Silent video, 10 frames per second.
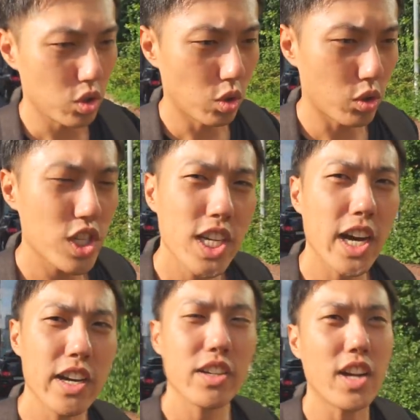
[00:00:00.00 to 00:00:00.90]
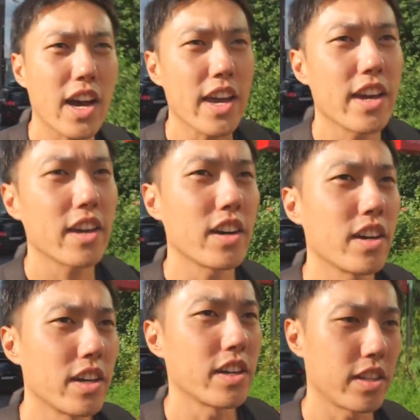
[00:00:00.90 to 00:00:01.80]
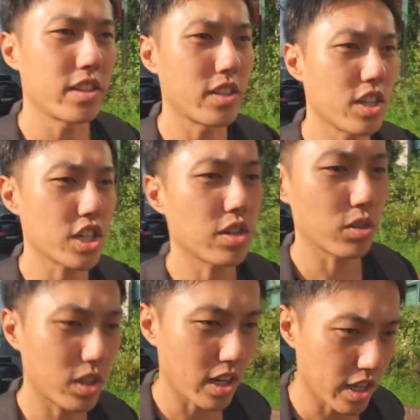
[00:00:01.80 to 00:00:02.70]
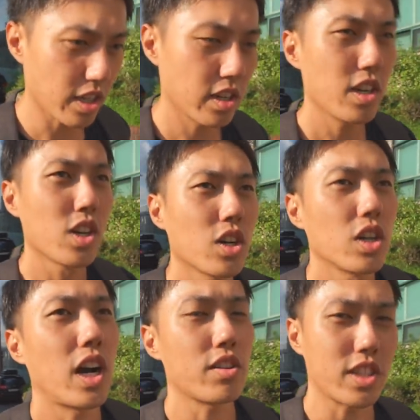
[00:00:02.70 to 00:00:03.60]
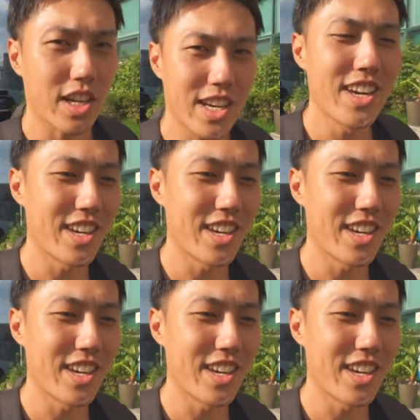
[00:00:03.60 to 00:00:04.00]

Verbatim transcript: う4時間ぐらい、えー、電車に乗ったり歩いたり